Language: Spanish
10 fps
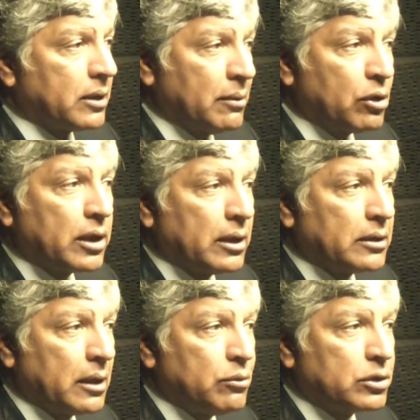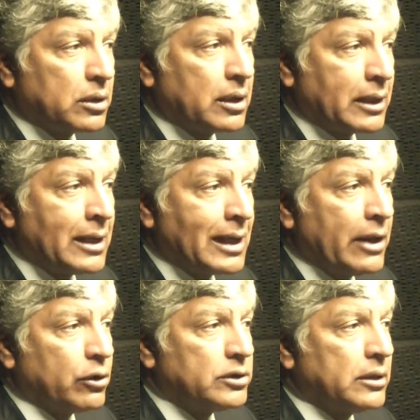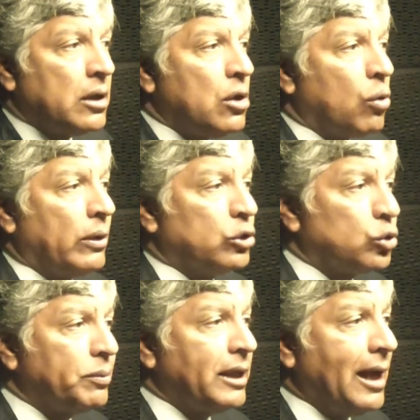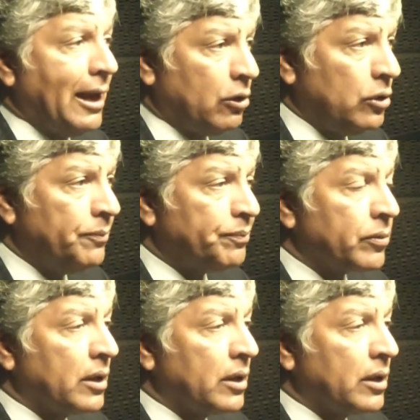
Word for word: tenemos, que, tenemos que tener claro, es decir, cuando tú pides algo,